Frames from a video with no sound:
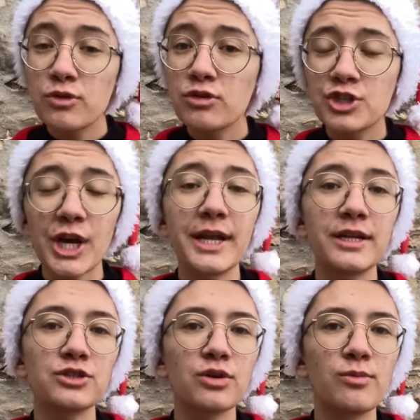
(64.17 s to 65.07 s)
de
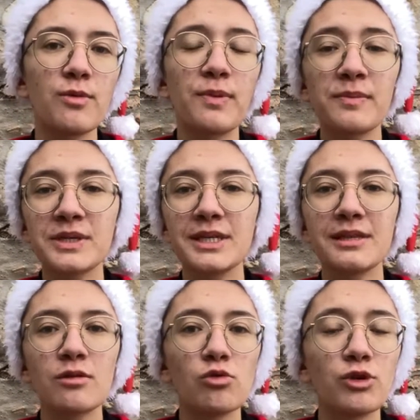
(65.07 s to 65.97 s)
challenge comme le
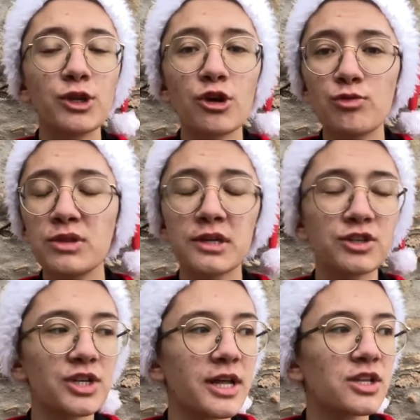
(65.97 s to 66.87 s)
Pumpkin ou le Cold Winter
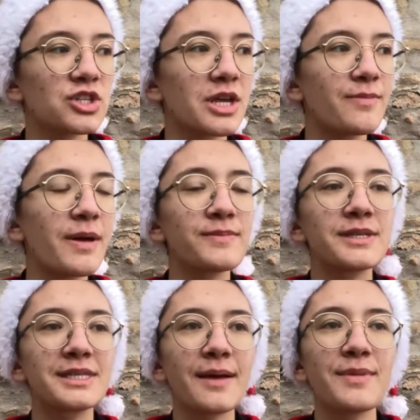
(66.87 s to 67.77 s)
Challenge et même
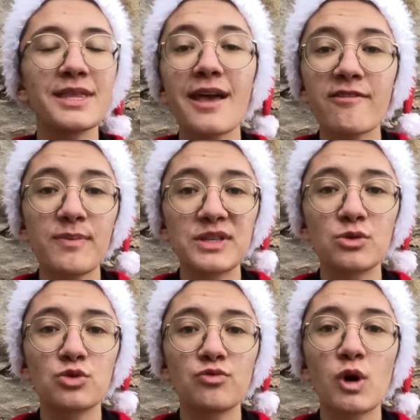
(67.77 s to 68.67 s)
si ça m'énerve parce
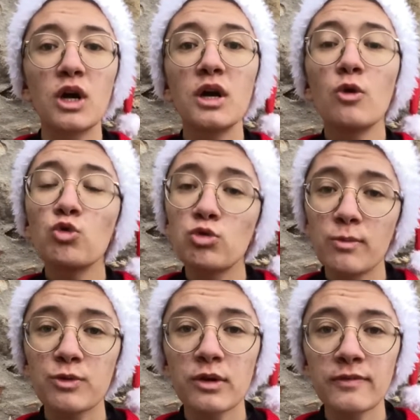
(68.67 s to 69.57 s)
que je vois tout le
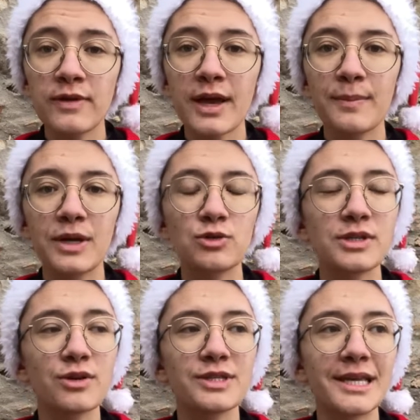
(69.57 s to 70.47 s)
monde en faire, ben, je
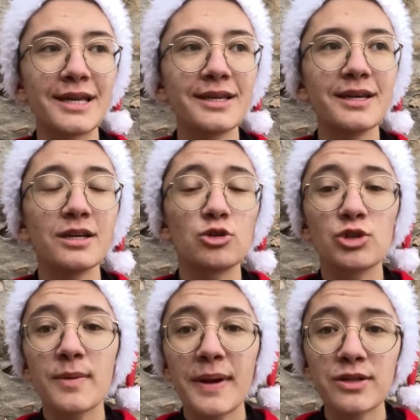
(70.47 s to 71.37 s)
sais que cette année je
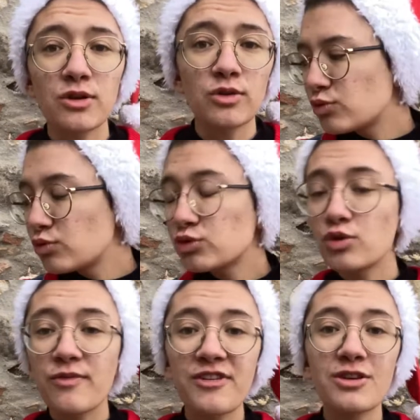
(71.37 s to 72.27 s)
n'ai pas le temps en coup,
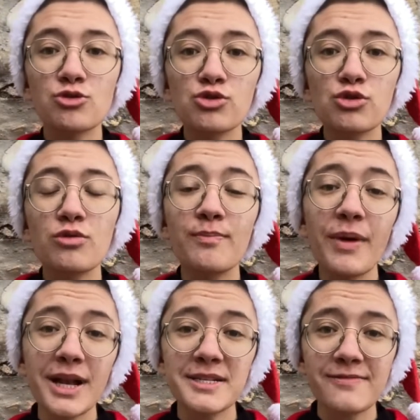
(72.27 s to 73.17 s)
je fais juste une
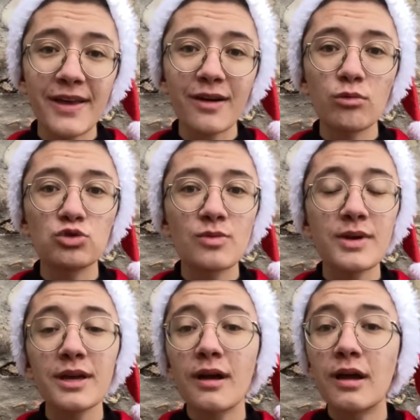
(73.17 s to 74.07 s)
palle d'hiver où je
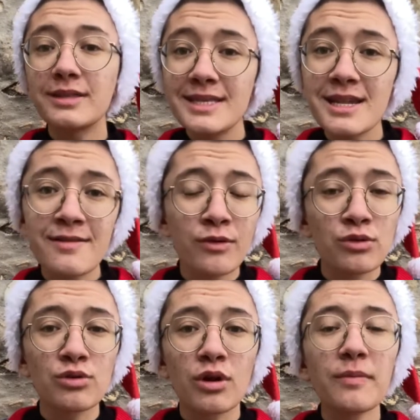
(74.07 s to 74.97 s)
mets 10 livres
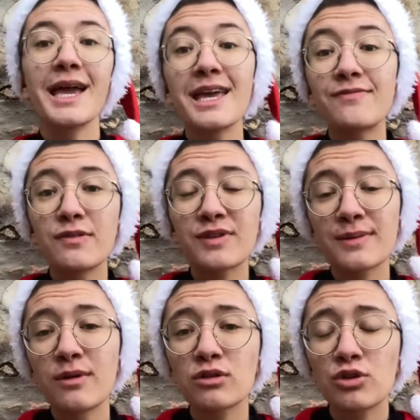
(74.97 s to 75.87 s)
dedans. Et il faut
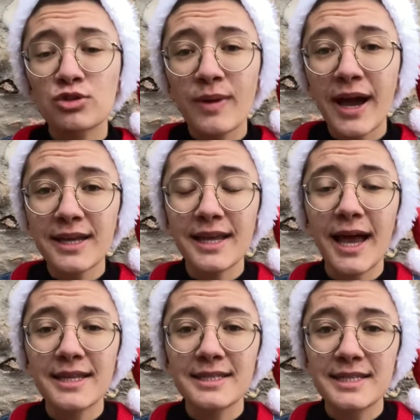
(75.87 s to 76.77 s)
vraiment que je m'arrête
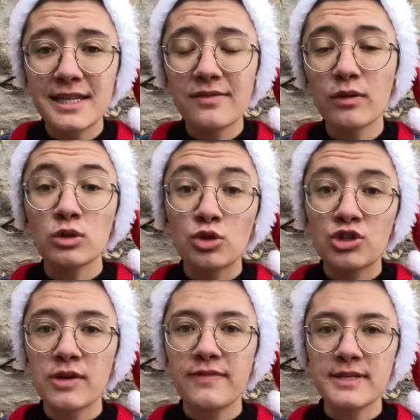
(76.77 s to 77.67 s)
à 10 livres, ce que
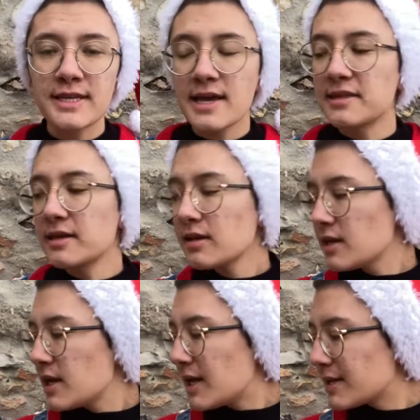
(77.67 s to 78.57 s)
j'ai fait cette année.
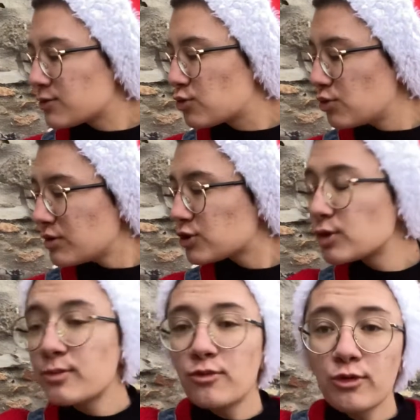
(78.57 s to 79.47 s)
Et du coup,
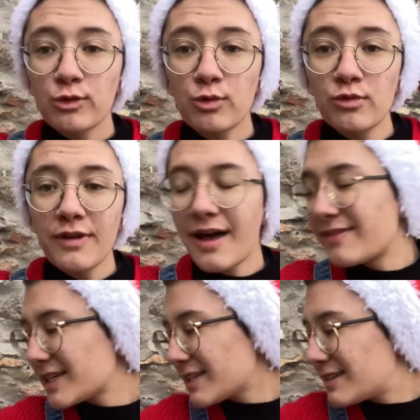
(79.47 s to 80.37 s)
je me retrouve
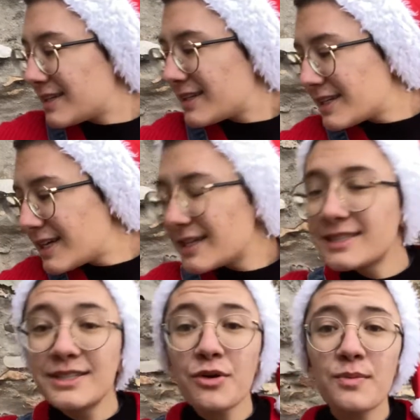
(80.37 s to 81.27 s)
avec euh,
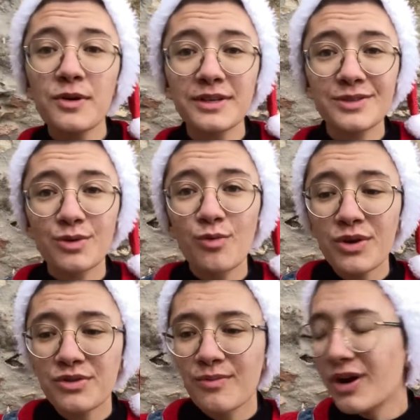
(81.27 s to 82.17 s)
dix 10 romans qui sont
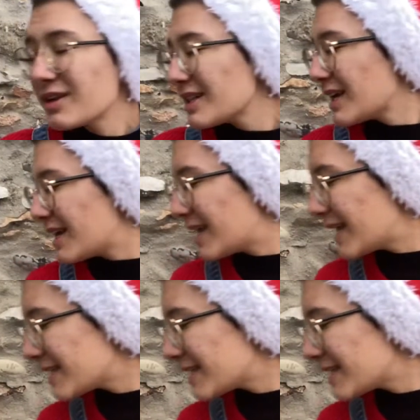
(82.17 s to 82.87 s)
loin de moi et